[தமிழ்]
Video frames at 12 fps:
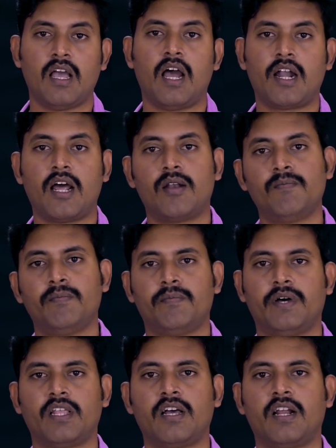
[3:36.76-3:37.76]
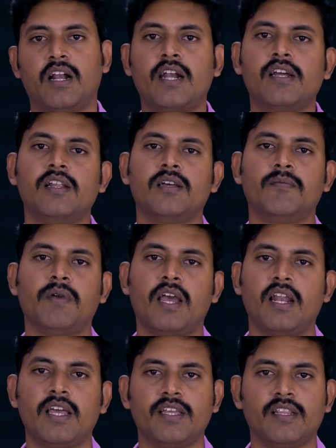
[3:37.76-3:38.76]
ஆனாலும் பதினாறு நாடுகளுக்கு
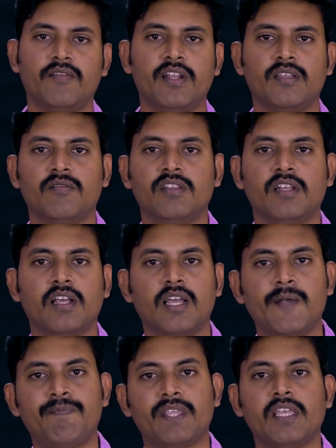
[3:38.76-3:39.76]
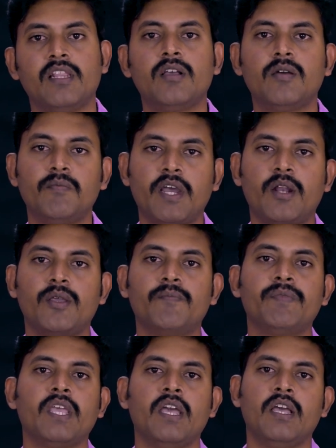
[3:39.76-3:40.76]
மேலே இந்த வைரஸ் வந்திருக்கு இதுக்கு மேலேயும்
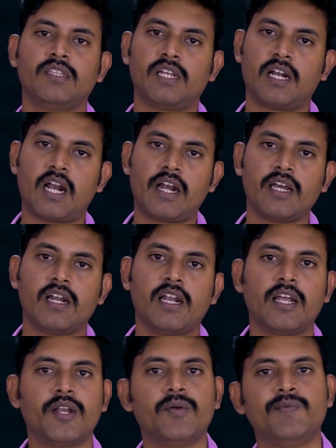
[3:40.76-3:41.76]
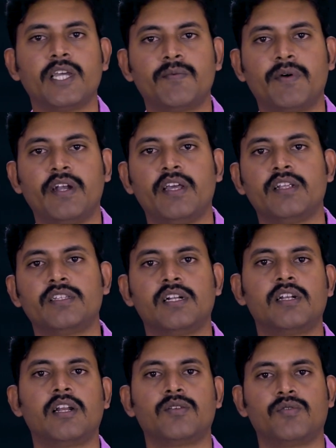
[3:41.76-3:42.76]
சில நாடுகளில் இன்னும் செக் பண்ணி
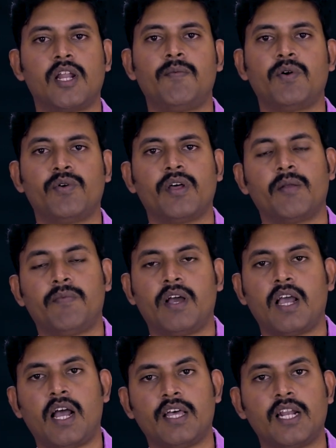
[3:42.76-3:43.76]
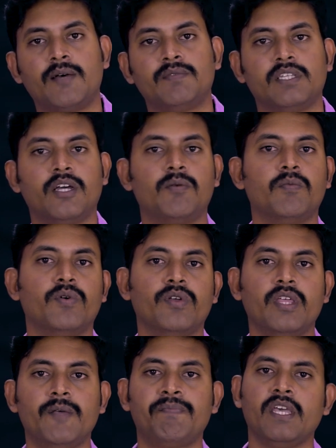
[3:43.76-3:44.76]
ரிசல்ட்லாம் சொல்லாமல் கூட இருப்பாங்க அதெல்லாம்
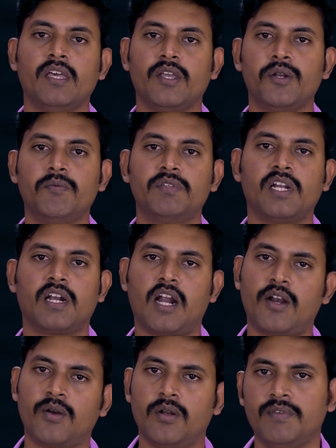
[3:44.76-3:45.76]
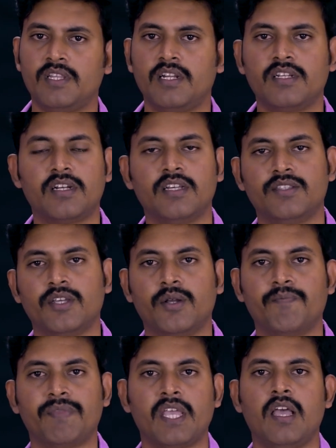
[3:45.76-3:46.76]
சேரும்பொழுது இன்னும் சில நாடுகளும் இந்த லிஸ்ட்டில்
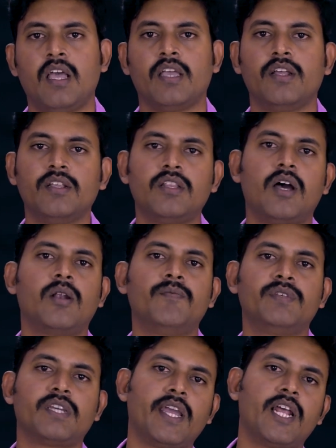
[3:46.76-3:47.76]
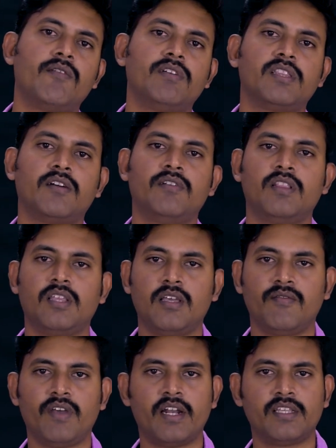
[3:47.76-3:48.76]
சேரும் இருந்தாலும் சைனாவை தவிர்த்து
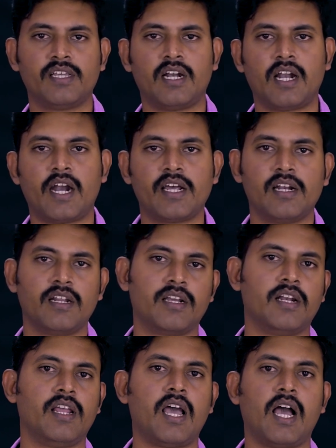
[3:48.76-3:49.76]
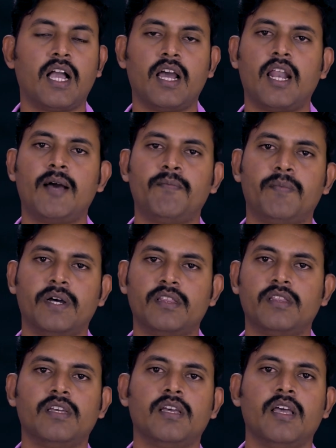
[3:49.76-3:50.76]
வேறு சில நாடுகள் இருக்கு இல்லையா அங்கெல்லாம்
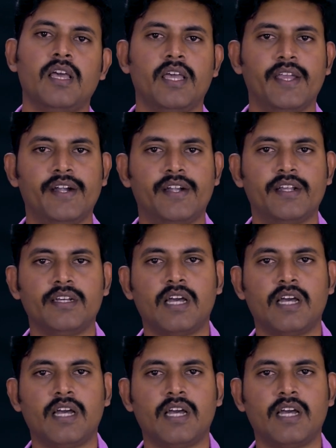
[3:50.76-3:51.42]
பத்து எட்டு